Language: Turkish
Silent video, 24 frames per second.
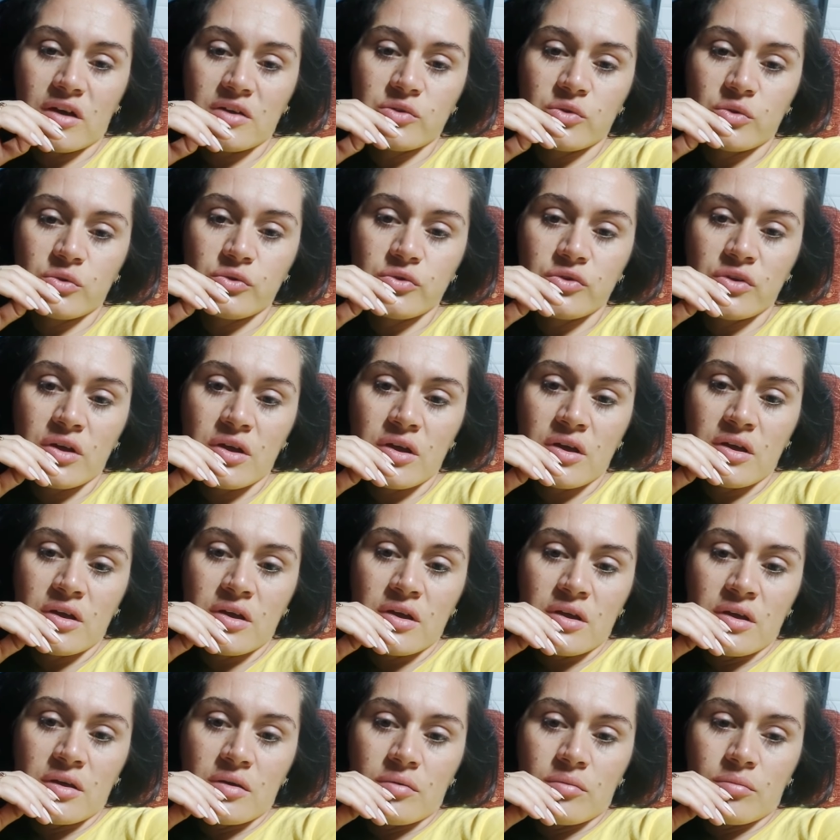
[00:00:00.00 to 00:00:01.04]
Bahçe sıcak
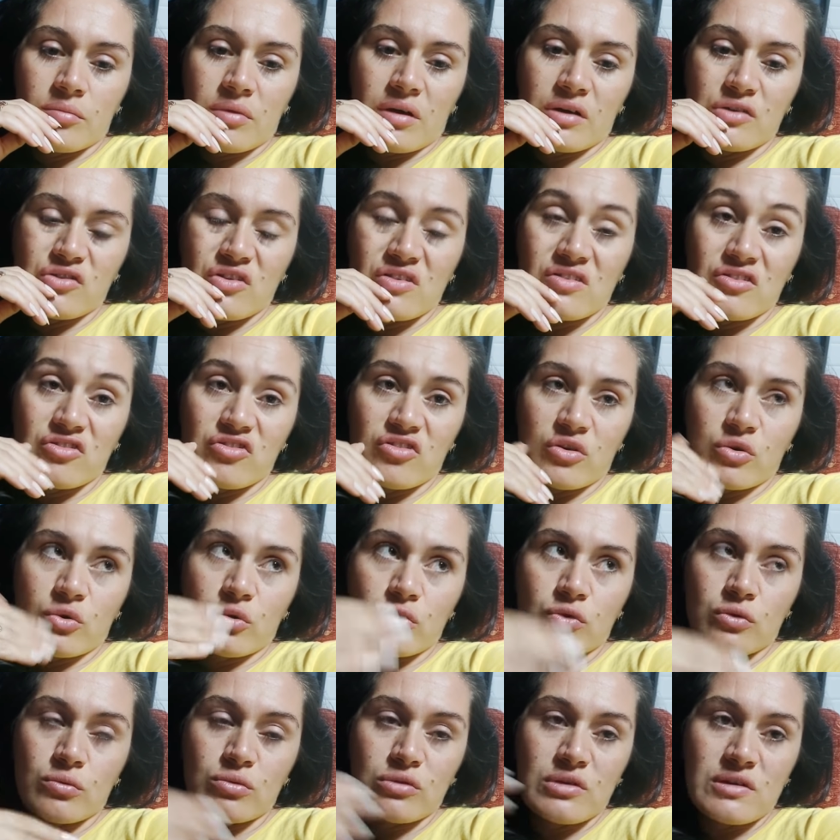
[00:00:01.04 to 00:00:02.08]
oluyor. Burası esiyor
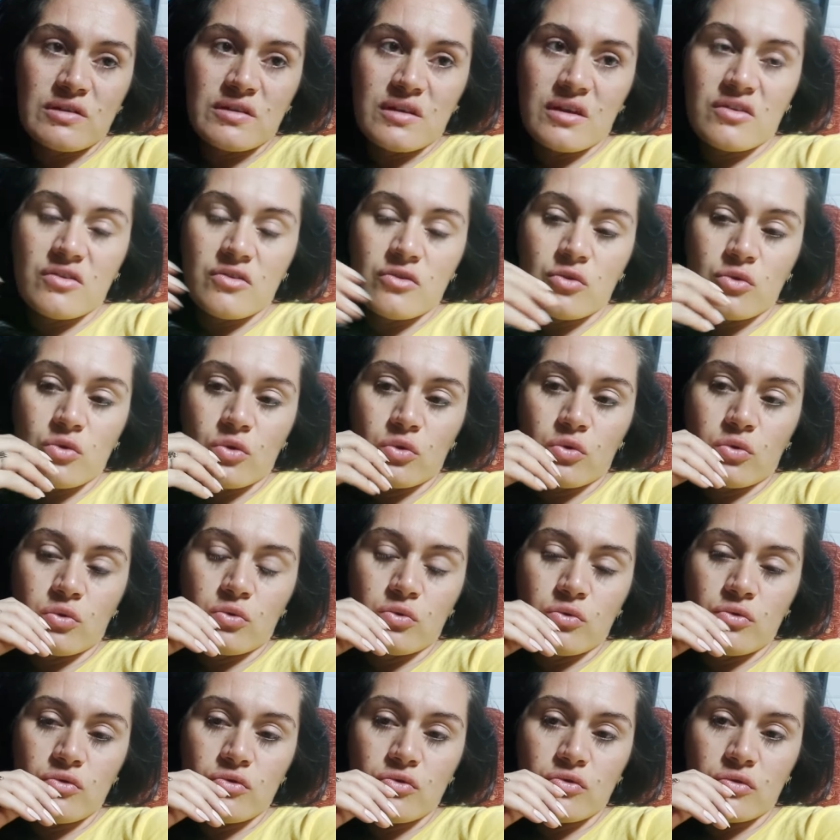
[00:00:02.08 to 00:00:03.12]
gündüz. Hem
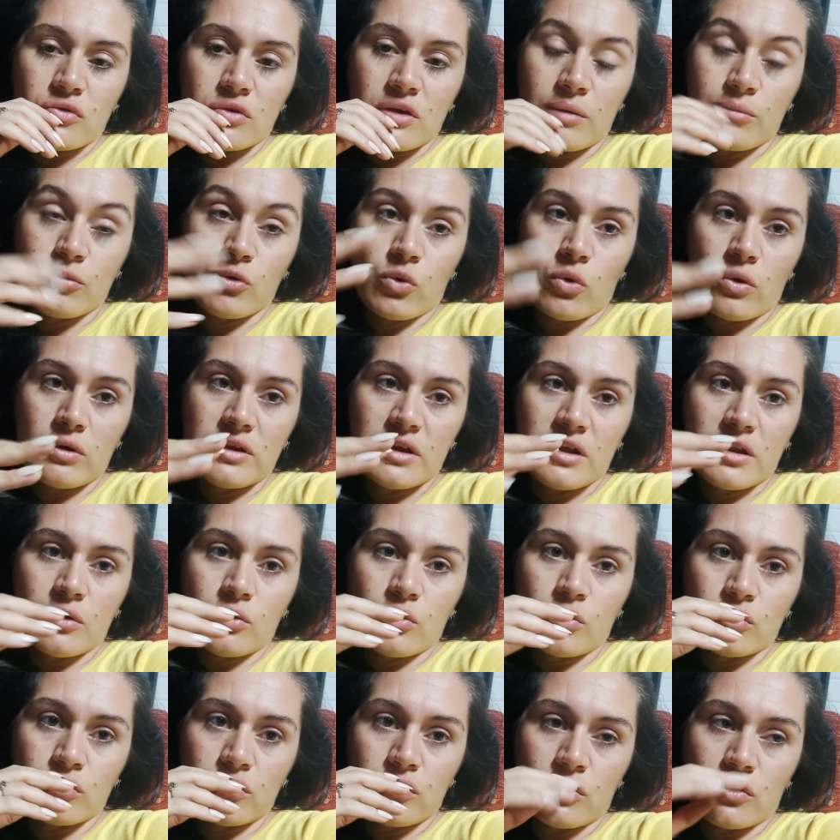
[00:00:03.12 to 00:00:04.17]
gölgelik oluyor bu taraf.
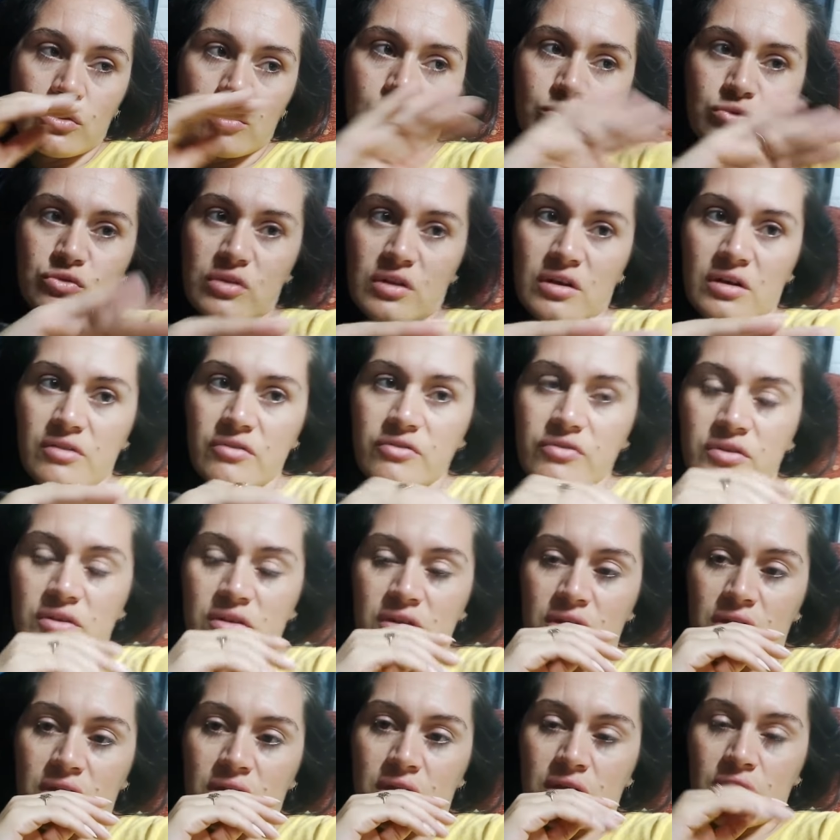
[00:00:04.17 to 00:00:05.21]
Güneş öbür
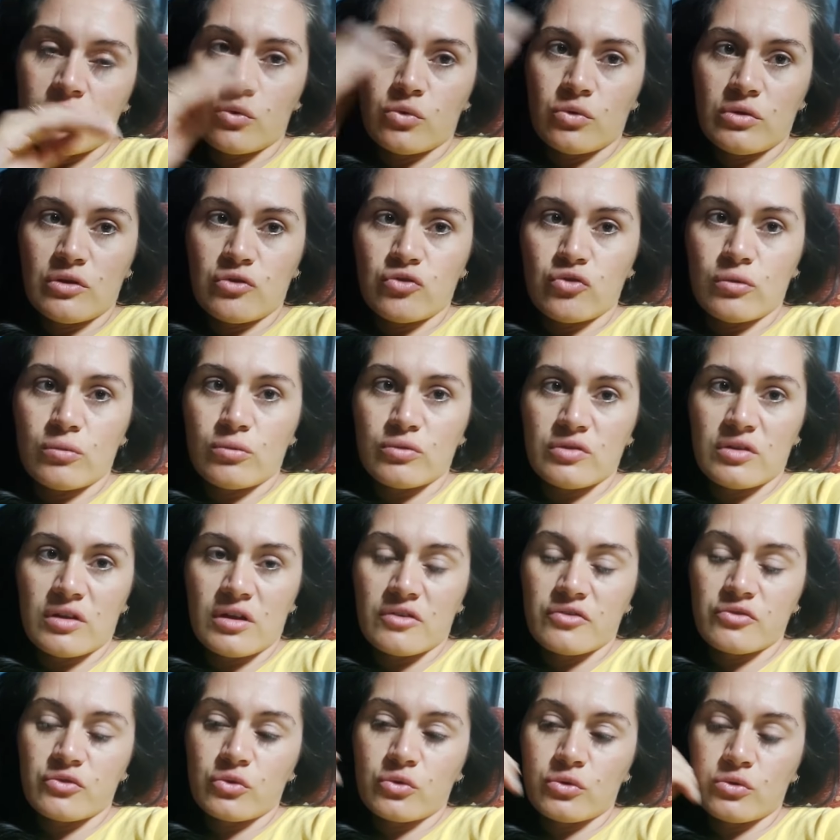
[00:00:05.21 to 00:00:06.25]
tarafta olduğu için
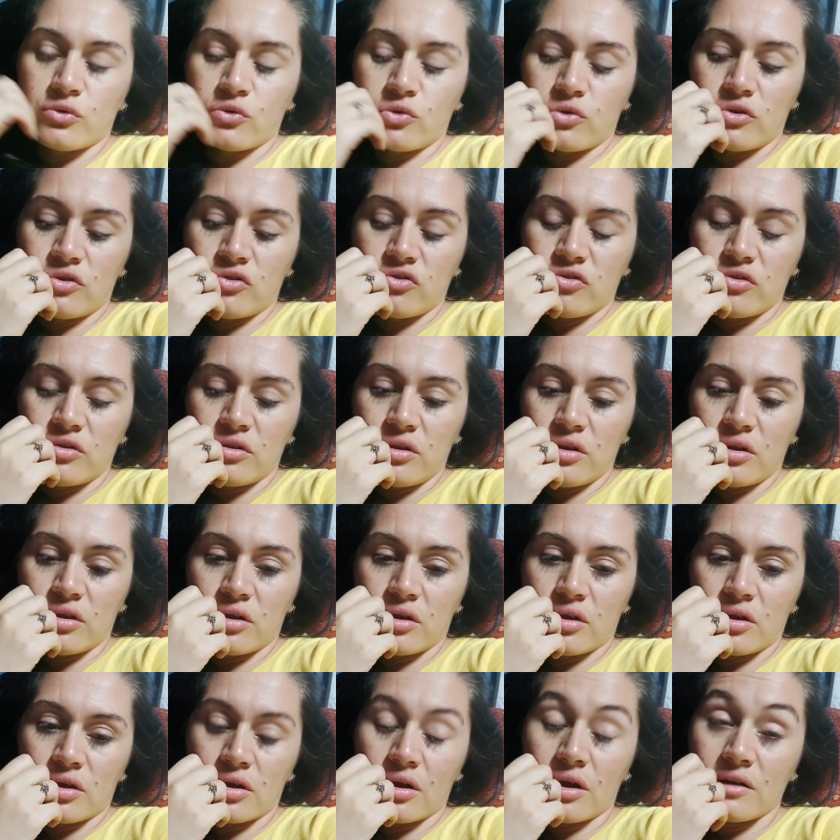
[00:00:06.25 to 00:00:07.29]
rahat ederler
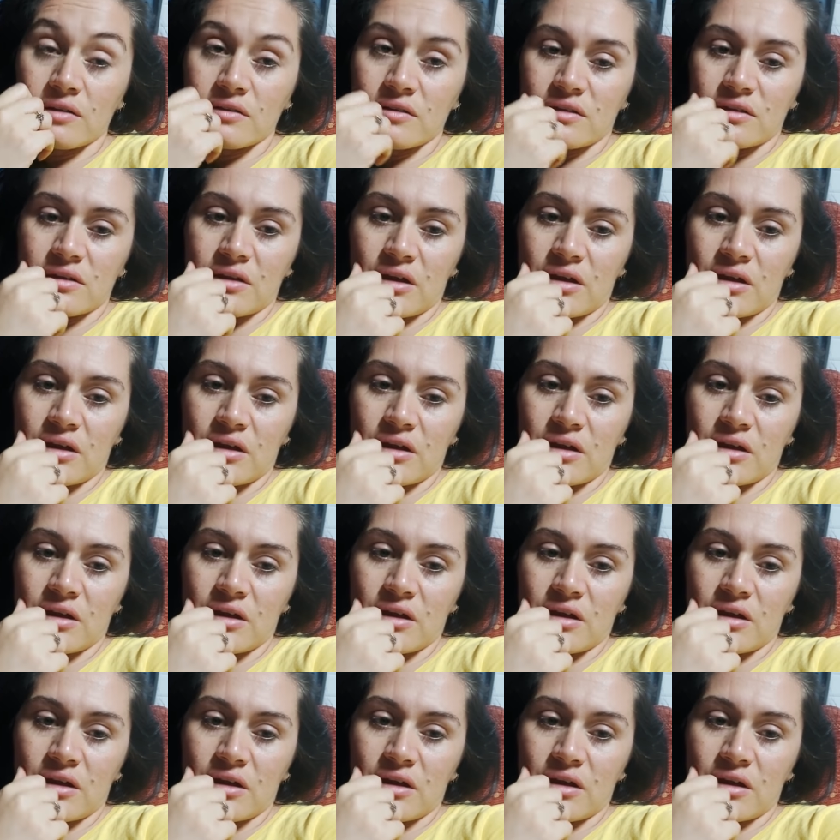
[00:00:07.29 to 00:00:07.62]
diye düşünüyorum.